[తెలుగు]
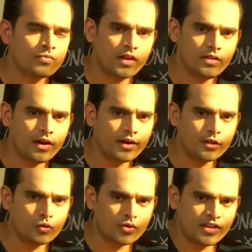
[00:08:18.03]
ఎందుకంటే ఇది
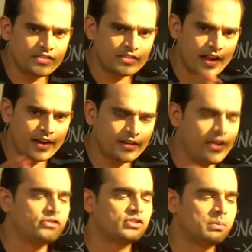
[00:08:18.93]
కుకీస్ అండ్
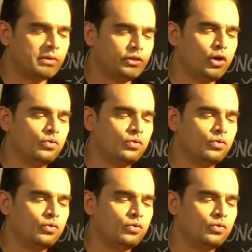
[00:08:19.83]
కేక్స్ కి మధ్యలో